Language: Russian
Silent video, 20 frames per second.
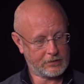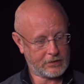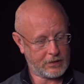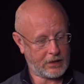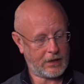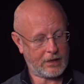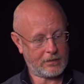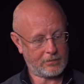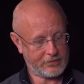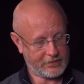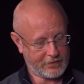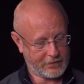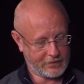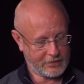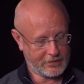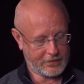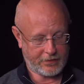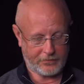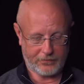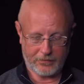Там
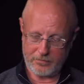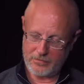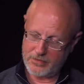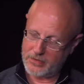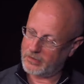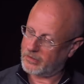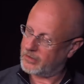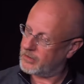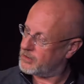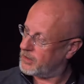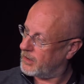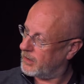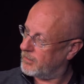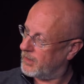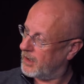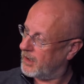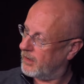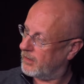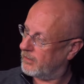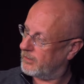затариваемся книжкой
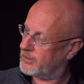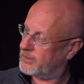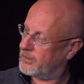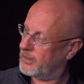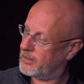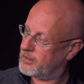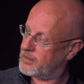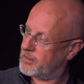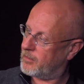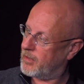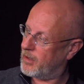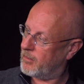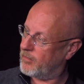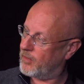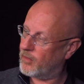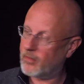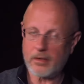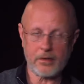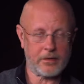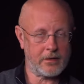Михаила Васильевича
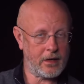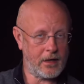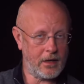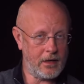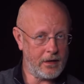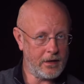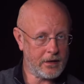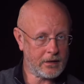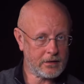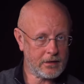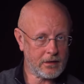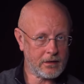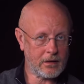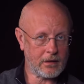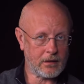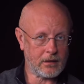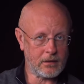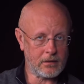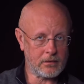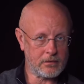Попова
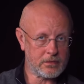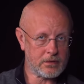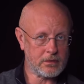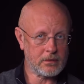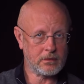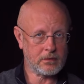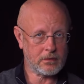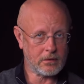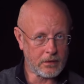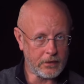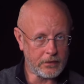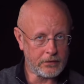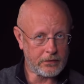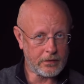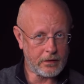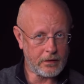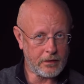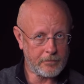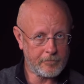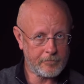«Диалектика. Ключ к
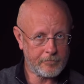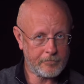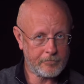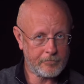истине».